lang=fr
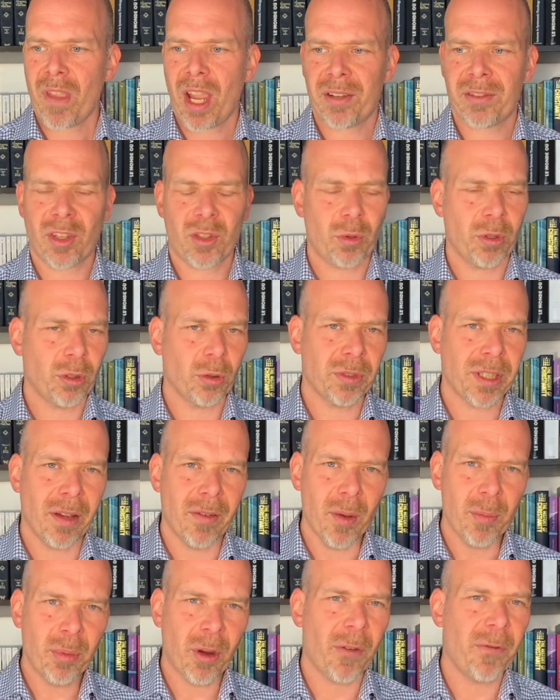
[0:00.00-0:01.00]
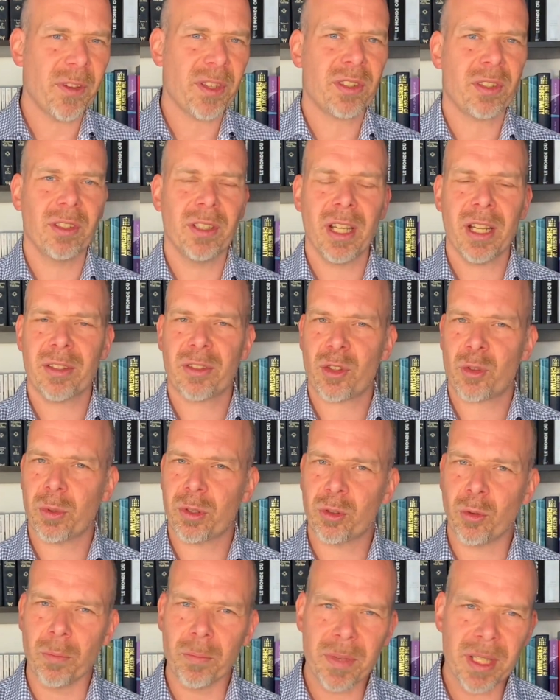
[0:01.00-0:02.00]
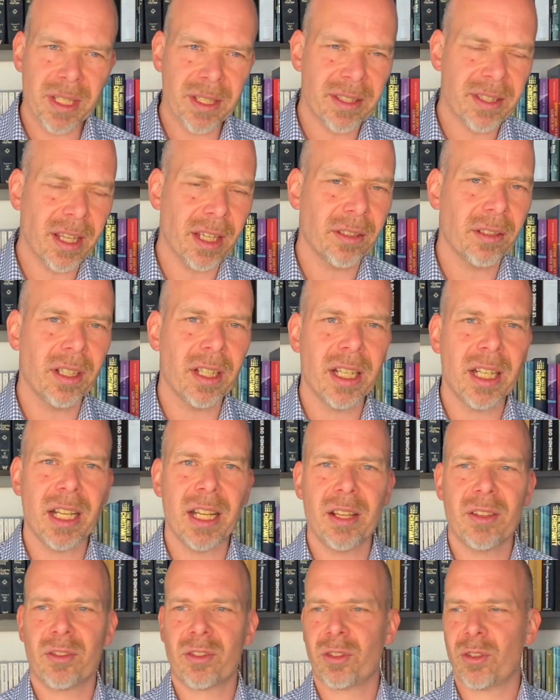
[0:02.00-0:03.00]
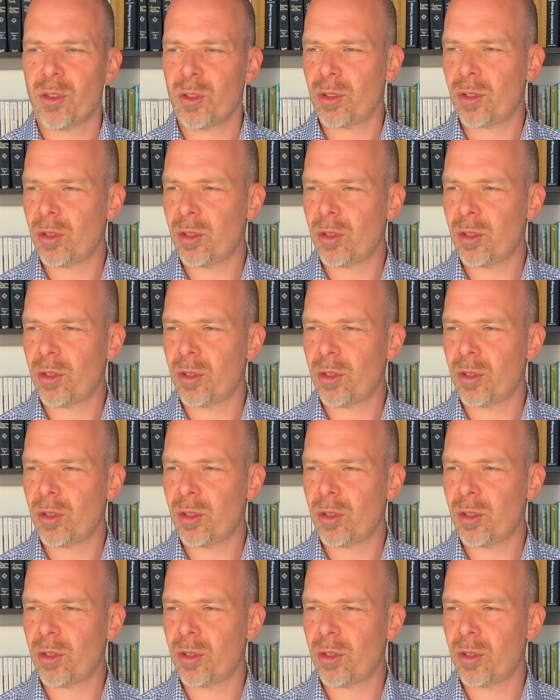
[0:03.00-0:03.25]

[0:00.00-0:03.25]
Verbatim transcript: que ce soit ton travail professionnel, que ce soit ton ministère dans l'Église,